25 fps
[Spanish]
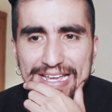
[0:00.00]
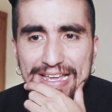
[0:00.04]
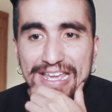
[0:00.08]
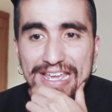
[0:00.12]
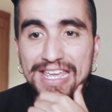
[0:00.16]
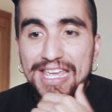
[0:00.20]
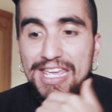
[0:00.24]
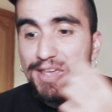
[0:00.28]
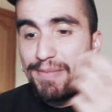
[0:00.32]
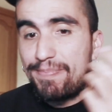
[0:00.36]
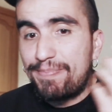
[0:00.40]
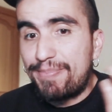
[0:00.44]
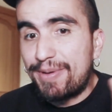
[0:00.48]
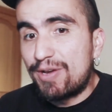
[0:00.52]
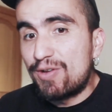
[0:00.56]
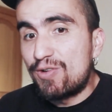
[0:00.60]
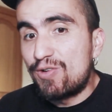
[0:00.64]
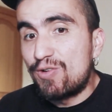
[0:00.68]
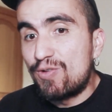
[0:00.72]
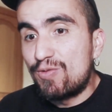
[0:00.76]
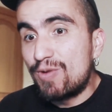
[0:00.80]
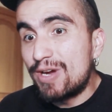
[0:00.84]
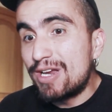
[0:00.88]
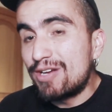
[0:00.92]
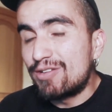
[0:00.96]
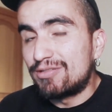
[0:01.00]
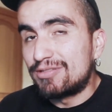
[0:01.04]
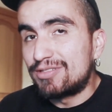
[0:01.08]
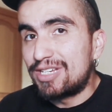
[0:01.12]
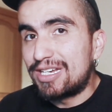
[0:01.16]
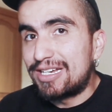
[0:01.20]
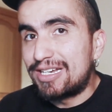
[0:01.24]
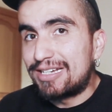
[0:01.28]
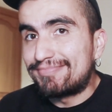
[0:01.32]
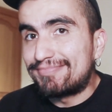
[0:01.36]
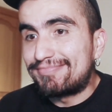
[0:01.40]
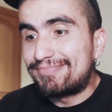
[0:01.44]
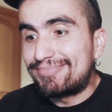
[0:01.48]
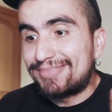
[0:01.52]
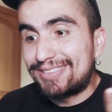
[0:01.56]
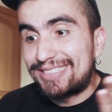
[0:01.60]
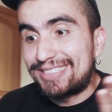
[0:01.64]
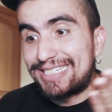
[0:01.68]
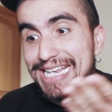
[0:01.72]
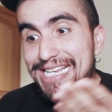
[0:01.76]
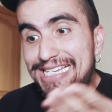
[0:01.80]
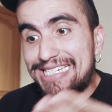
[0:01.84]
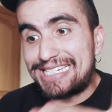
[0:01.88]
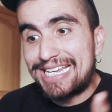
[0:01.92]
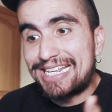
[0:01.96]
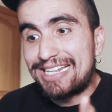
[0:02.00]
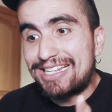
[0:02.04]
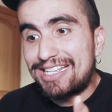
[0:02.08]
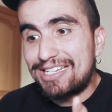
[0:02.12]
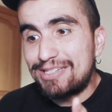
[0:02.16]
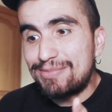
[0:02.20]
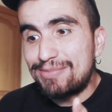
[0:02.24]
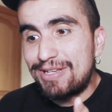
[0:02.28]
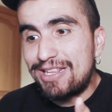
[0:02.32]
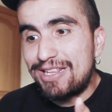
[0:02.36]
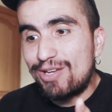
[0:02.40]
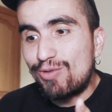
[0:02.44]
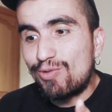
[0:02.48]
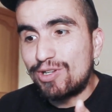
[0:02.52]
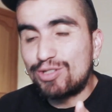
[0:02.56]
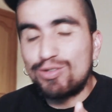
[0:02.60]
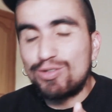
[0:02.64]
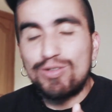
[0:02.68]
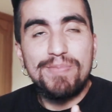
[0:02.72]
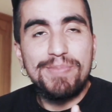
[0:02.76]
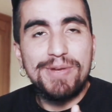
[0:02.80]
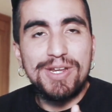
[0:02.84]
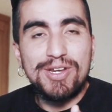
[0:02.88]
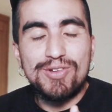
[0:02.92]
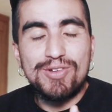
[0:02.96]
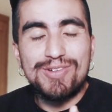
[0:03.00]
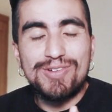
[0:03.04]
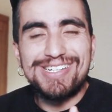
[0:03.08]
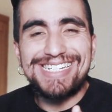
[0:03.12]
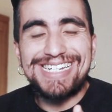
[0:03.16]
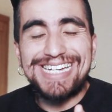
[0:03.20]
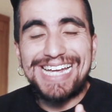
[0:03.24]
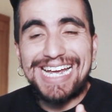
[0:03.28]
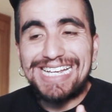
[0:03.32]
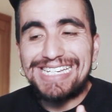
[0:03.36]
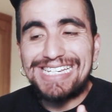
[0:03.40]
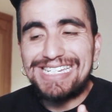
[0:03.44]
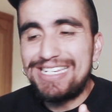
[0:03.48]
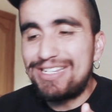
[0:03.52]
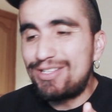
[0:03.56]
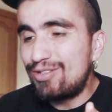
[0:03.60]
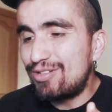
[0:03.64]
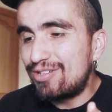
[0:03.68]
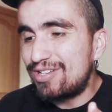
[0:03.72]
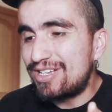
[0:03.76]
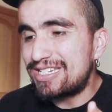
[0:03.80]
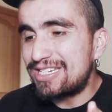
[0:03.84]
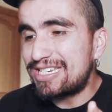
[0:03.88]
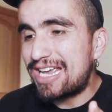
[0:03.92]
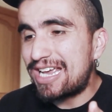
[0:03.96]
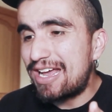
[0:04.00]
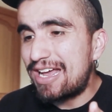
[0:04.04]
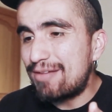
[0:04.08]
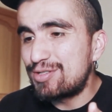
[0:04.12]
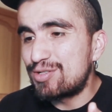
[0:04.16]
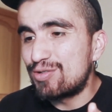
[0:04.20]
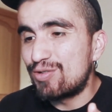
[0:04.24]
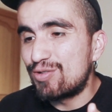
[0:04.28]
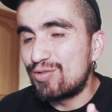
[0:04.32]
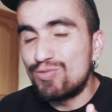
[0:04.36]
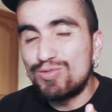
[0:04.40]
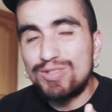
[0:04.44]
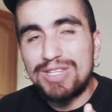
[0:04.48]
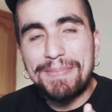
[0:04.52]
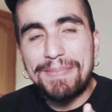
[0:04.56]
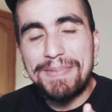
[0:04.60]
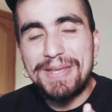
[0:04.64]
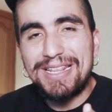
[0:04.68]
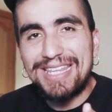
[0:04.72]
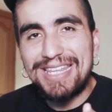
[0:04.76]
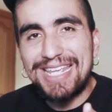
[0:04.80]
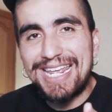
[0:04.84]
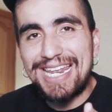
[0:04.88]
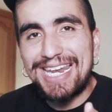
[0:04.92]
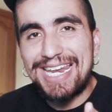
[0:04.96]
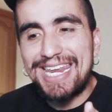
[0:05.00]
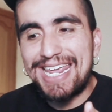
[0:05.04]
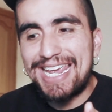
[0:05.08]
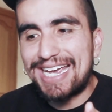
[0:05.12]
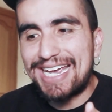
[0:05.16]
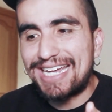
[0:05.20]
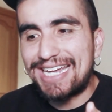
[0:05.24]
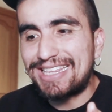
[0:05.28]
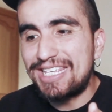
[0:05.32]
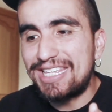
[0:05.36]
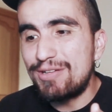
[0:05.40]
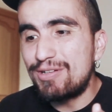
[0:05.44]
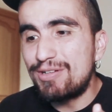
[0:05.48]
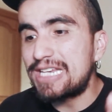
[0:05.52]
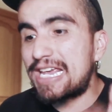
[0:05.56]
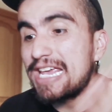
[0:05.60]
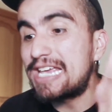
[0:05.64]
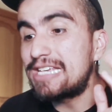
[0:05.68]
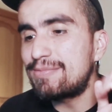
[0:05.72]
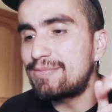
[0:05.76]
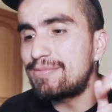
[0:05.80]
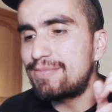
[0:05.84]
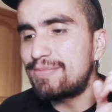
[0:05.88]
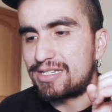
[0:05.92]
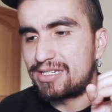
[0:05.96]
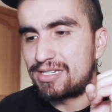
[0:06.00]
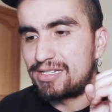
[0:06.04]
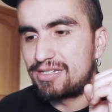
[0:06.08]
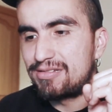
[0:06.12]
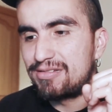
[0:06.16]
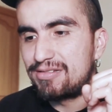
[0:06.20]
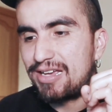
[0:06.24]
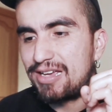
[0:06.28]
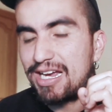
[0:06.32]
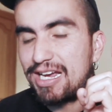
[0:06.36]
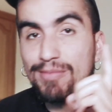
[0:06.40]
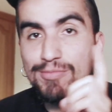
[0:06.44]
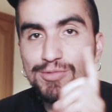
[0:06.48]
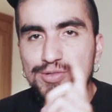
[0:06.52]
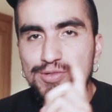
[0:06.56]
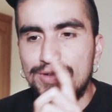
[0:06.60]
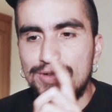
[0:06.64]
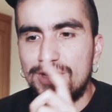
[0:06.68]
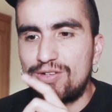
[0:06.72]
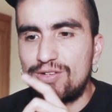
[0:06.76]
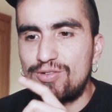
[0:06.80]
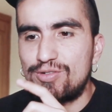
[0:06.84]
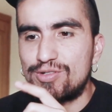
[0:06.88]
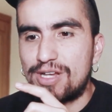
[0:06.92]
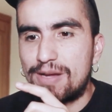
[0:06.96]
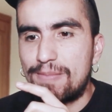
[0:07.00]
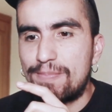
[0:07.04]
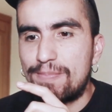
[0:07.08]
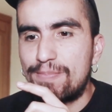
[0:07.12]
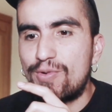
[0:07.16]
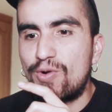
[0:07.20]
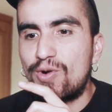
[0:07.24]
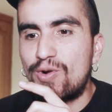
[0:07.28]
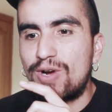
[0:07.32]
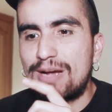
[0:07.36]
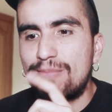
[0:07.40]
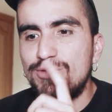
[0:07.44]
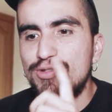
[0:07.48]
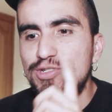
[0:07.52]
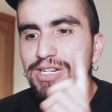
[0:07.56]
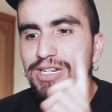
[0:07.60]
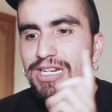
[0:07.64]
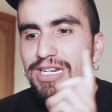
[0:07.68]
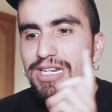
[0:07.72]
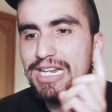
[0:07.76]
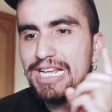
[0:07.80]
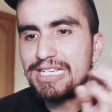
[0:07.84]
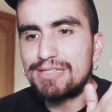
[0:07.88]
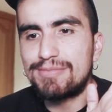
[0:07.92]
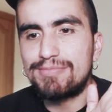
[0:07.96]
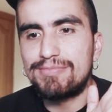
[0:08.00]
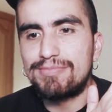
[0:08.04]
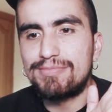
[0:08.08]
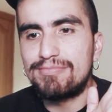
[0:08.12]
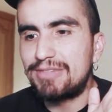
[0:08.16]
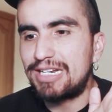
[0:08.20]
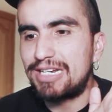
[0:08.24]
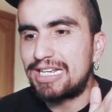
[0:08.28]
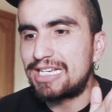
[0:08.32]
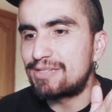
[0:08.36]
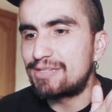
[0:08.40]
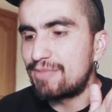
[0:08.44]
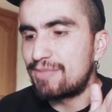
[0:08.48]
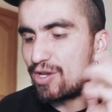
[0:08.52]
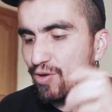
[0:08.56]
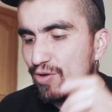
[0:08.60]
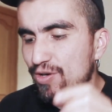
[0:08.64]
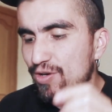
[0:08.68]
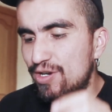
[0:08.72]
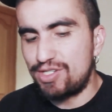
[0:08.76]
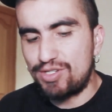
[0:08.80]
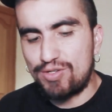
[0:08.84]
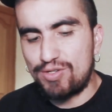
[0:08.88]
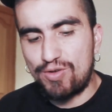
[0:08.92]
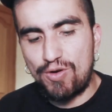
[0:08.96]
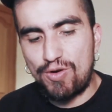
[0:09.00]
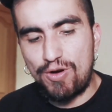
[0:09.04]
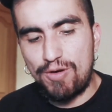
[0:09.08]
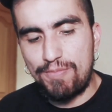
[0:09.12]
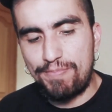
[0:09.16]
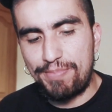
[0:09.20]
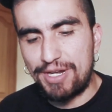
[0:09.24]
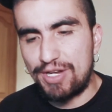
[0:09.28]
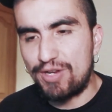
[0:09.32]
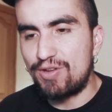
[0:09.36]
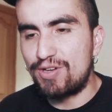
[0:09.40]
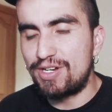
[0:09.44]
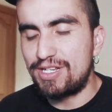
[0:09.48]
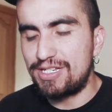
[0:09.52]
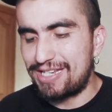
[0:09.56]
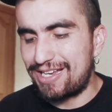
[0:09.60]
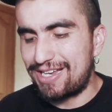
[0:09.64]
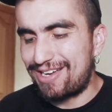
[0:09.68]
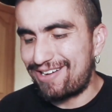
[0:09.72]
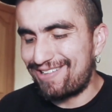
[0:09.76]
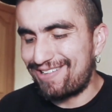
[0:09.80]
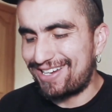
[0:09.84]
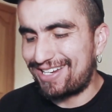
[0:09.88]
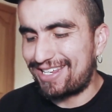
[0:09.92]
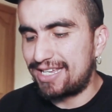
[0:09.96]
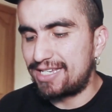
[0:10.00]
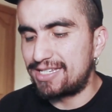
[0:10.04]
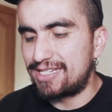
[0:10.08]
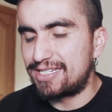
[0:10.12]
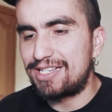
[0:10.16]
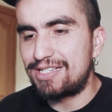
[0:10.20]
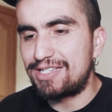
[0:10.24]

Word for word: y pero bueno, o sea, 624 opiniones, casi todas absolutamente negativas. Es más, hagamos una cosa, pongamos las, las mejores opiniones, a ver qué dicen las